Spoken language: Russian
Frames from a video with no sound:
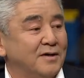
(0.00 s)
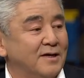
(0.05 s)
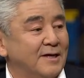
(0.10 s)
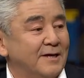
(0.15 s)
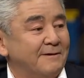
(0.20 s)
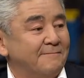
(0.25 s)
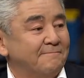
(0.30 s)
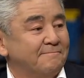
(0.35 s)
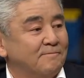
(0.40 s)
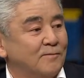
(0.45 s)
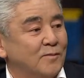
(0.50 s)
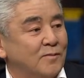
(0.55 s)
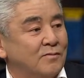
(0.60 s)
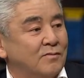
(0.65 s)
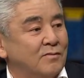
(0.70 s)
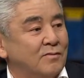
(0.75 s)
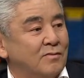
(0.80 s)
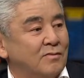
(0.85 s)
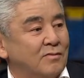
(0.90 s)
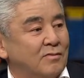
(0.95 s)
верят,
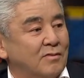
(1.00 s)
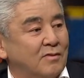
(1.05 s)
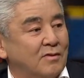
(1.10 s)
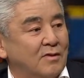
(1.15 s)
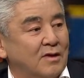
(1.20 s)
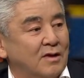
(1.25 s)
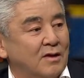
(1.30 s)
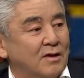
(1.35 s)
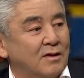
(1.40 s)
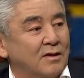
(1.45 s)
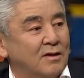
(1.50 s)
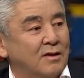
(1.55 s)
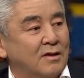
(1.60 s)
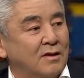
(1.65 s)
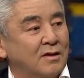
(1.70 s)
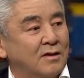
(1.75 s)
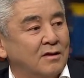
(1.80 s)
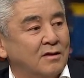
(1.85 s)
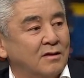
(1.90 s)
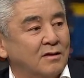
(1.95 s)
скажите, вот они вас ждут
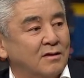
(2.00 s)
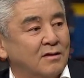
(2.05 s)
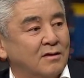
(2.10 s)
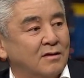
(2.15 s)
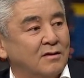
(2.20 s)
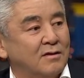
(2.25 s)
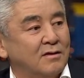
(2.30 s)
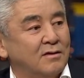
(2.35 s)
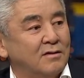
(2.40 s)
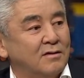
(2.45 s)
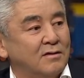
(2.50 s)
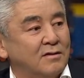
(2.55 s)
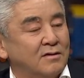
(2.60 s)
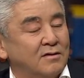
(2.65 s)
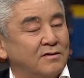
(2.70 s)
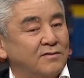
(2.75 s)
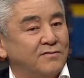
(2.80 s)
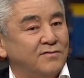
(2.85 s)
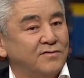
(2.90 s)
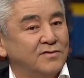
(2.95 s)
вашего приезда,
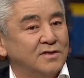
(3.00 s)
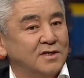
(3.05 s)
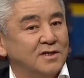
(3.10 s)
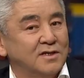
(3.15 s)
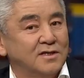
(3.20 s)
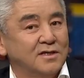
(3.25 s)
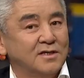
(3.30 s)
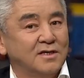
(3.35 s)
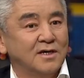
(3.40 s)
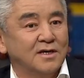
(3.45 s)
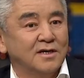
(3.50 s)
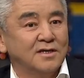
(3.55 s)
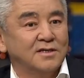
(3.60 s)
или же Знаете, для них я...